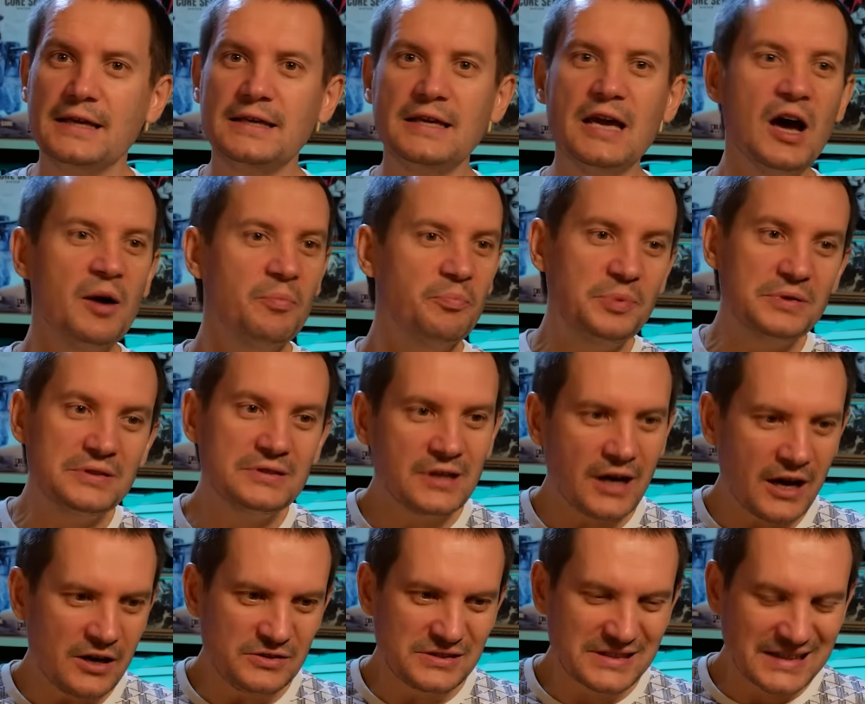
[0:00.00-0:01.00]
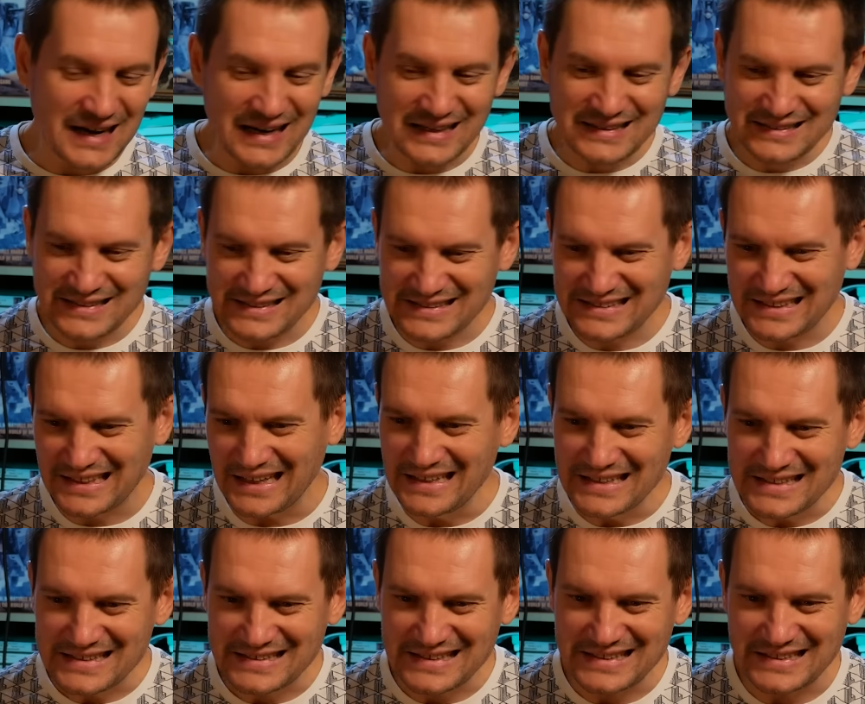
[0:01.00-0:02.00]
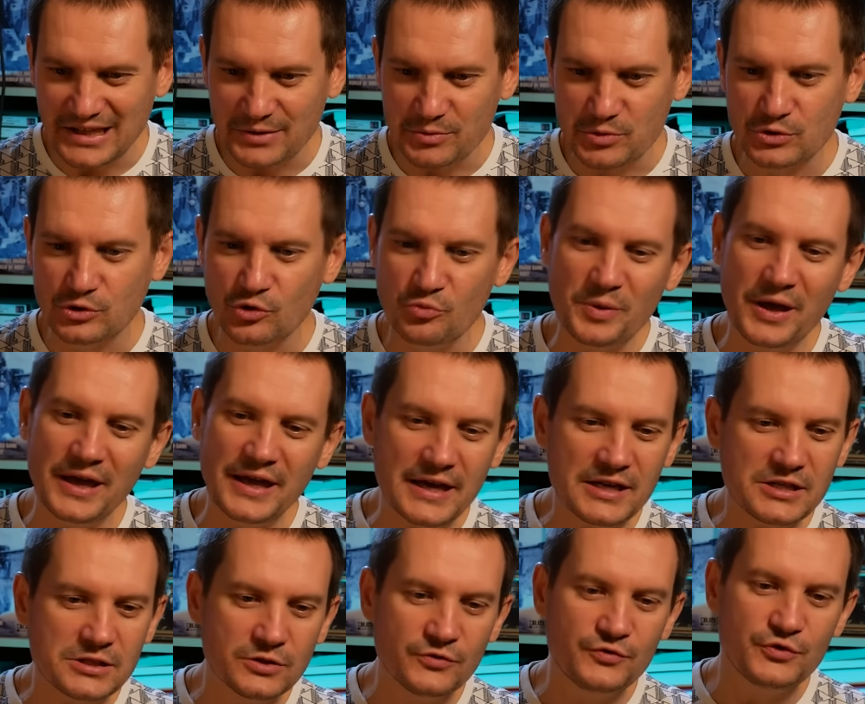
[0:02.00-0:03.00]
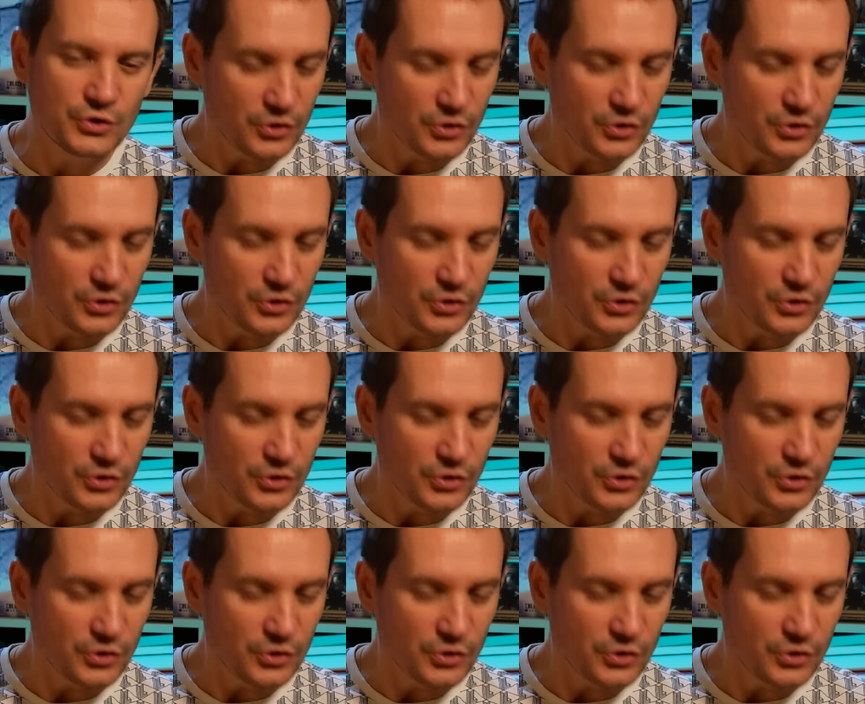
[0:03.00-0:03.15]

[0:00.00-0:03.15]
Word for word: Я пытаюсь как-то скриниться тем, что у меня есть, но